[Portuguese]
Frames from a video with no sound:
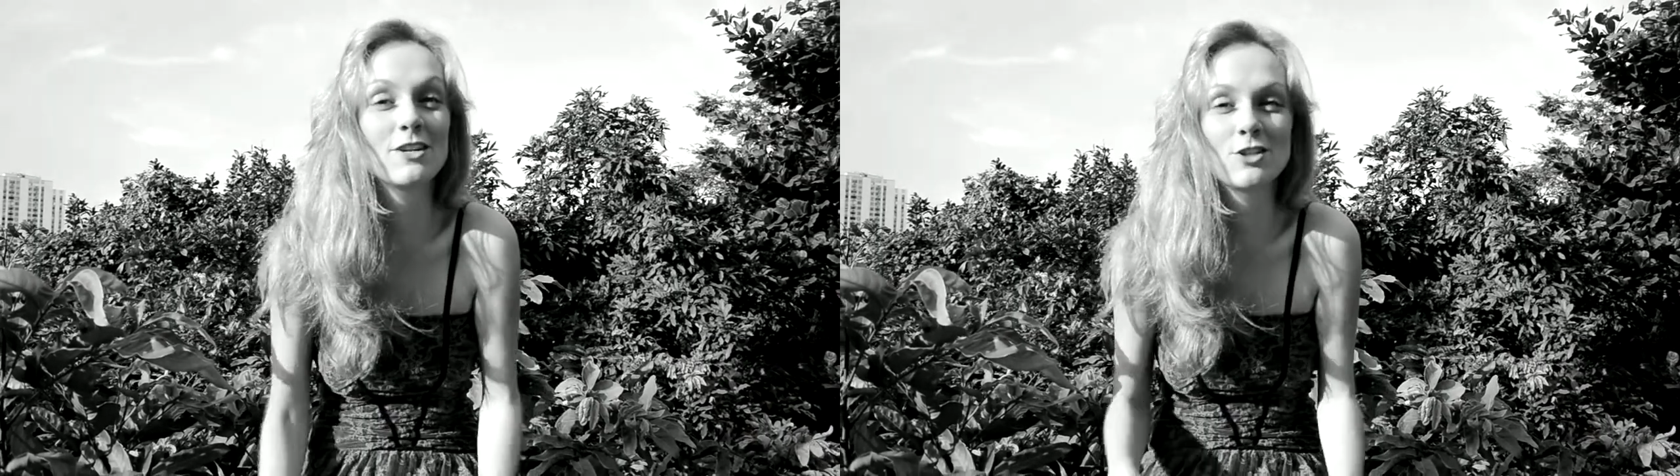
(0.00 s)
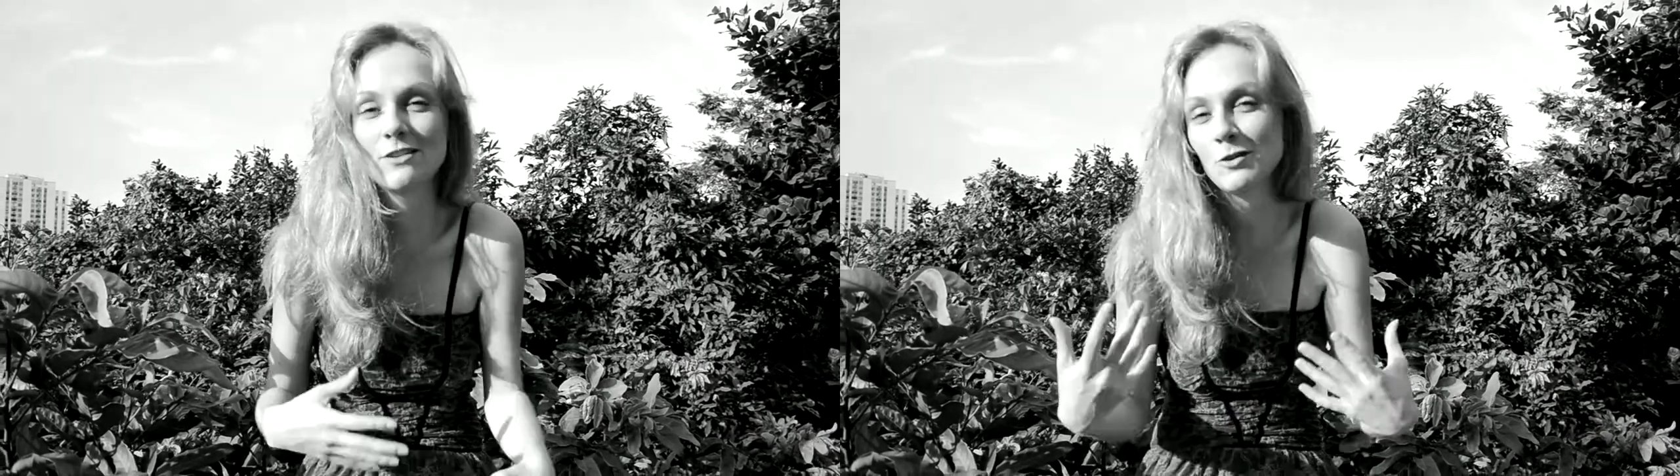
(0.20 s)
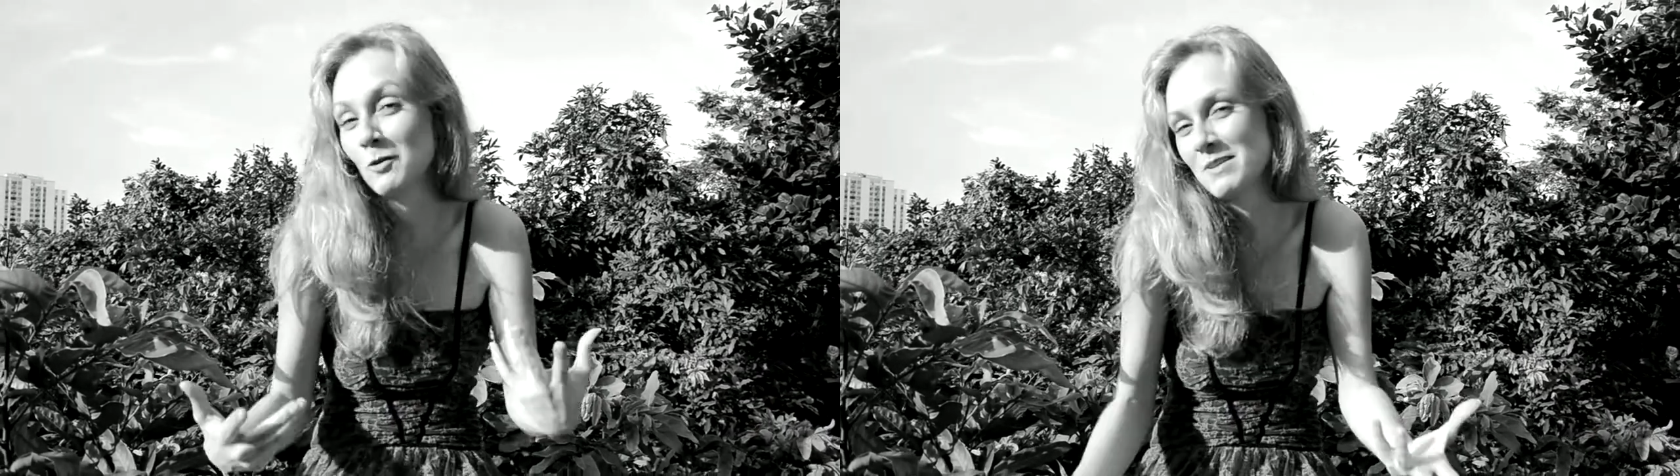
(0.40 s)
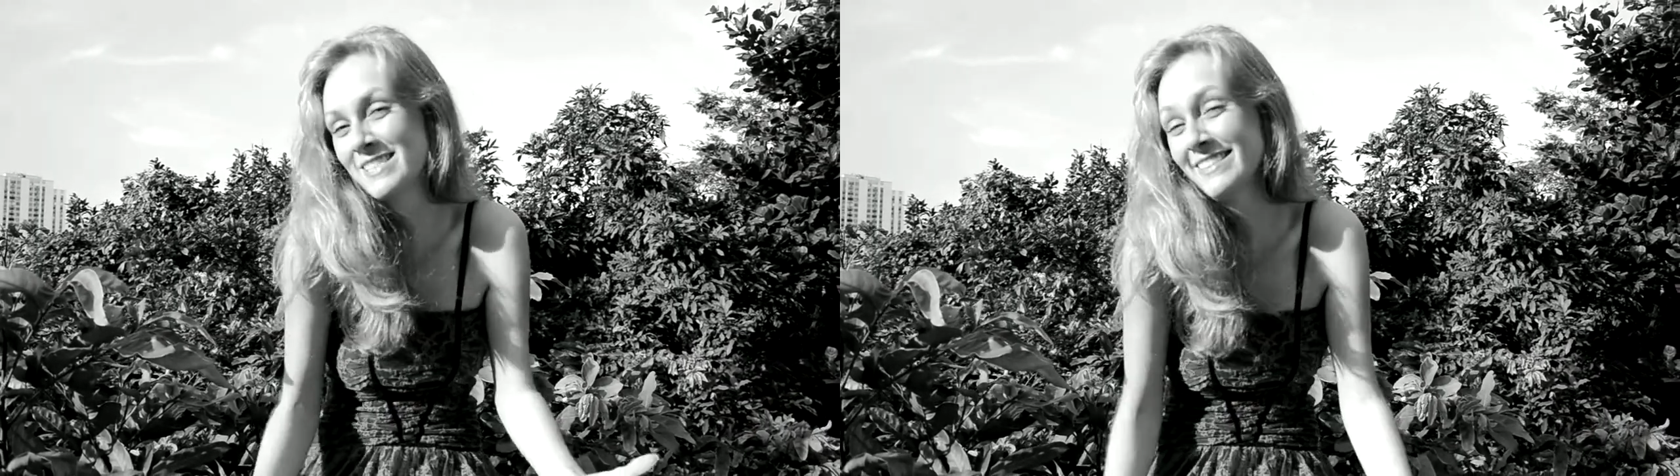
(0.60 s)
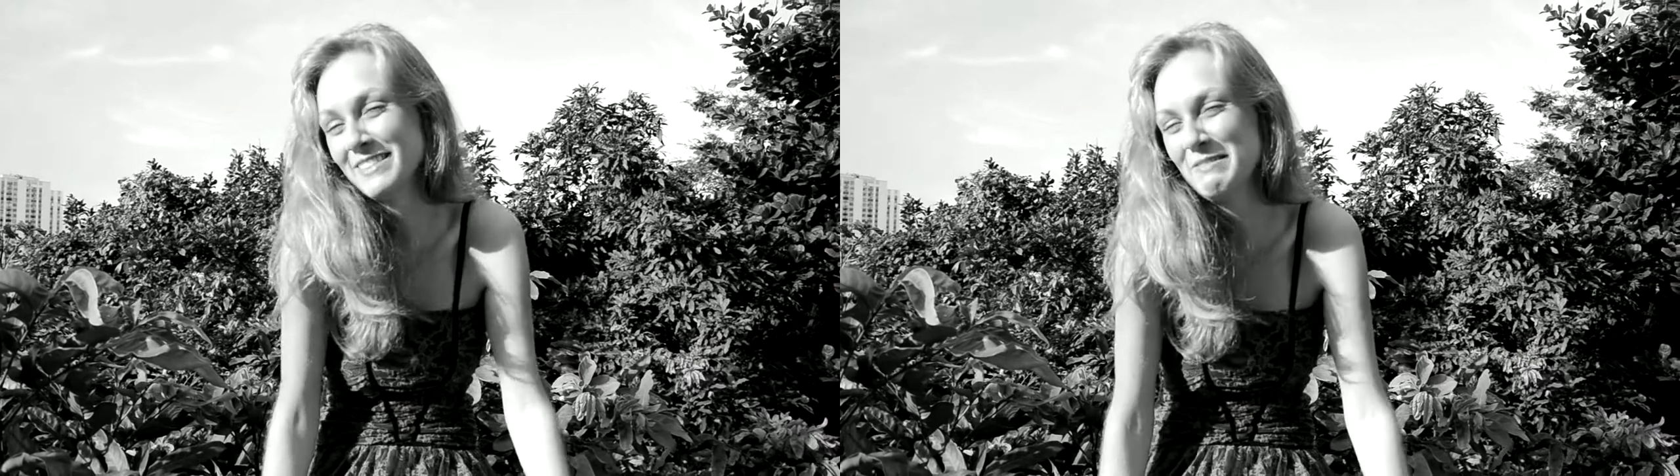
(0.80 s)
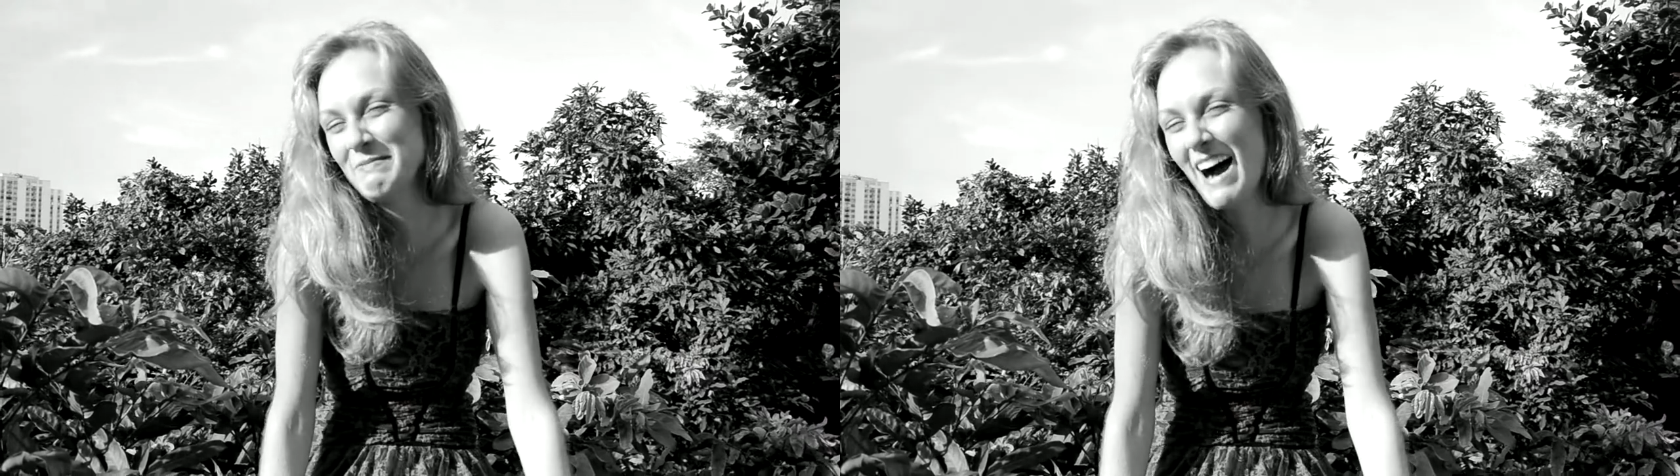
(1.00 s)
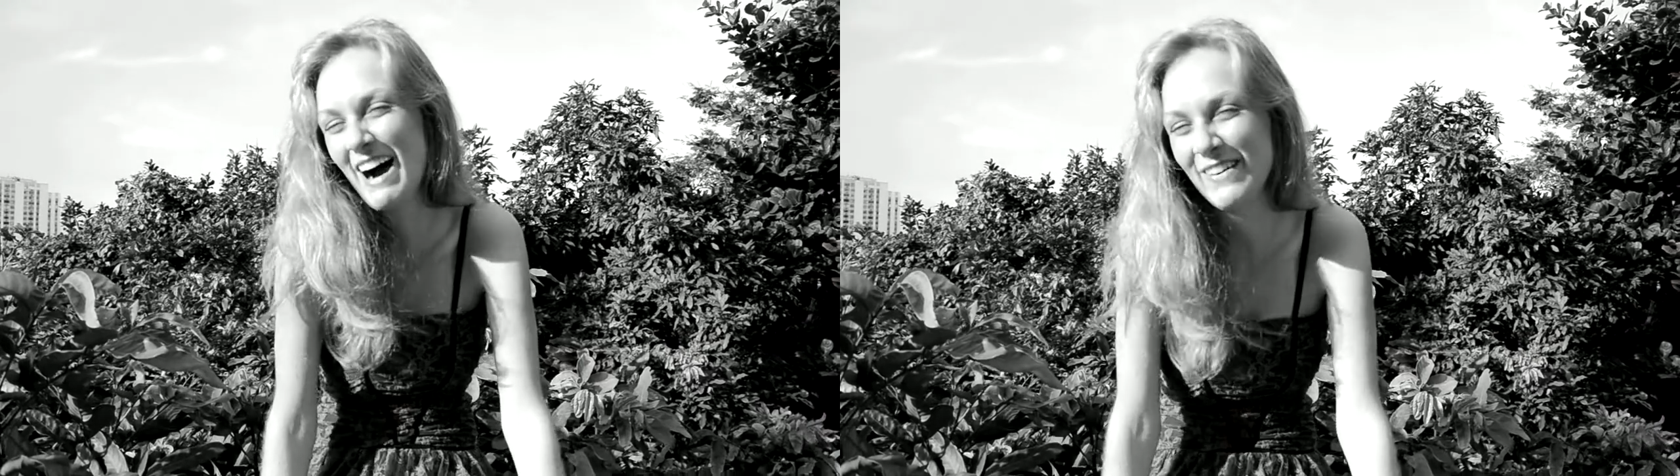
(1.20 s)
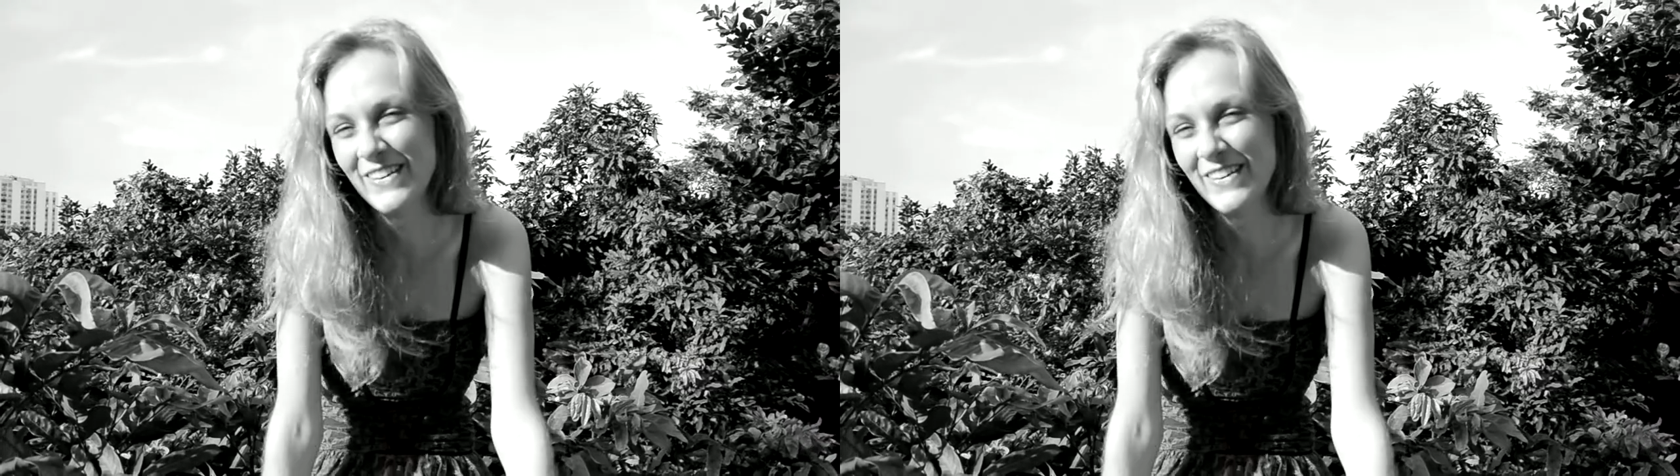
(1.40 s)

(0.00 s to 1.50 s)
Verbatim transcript: achando que eu tô passando mal.